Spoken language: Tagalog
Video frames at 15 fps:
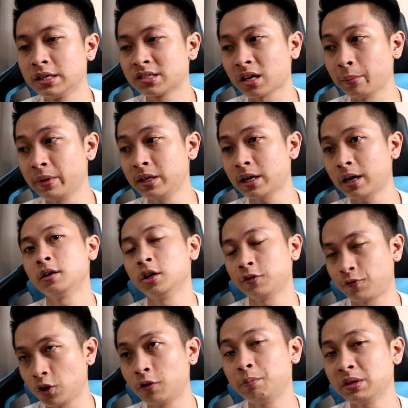Sabi niya,
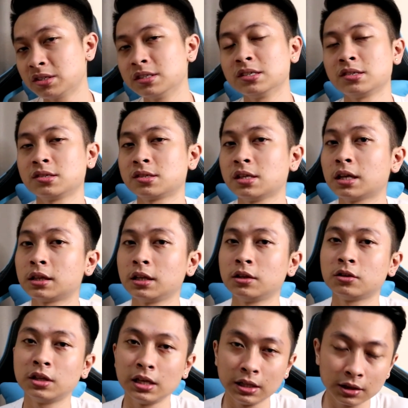if your business is not
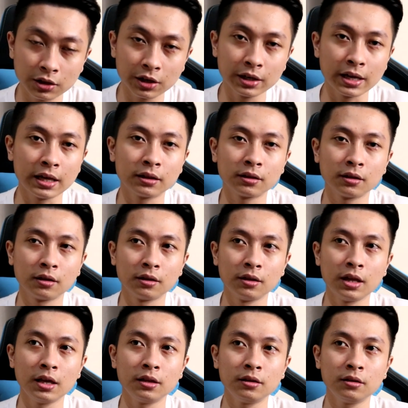in the internet,
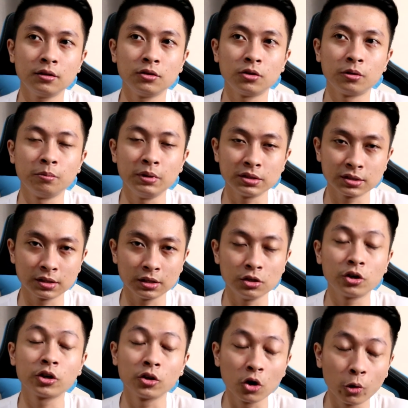then your bus-
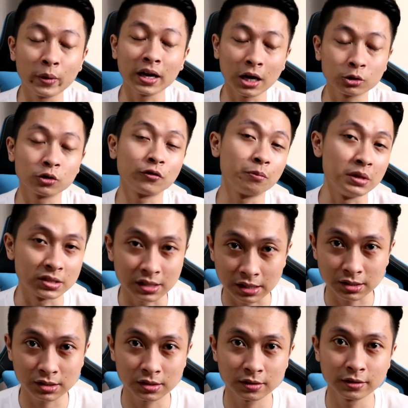you're going out of
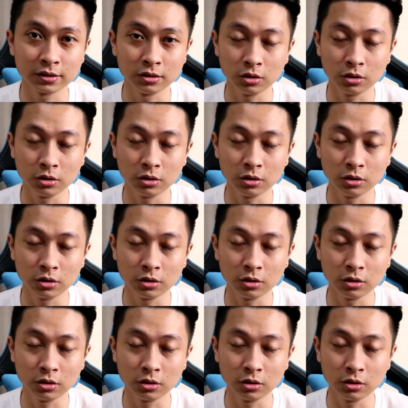business.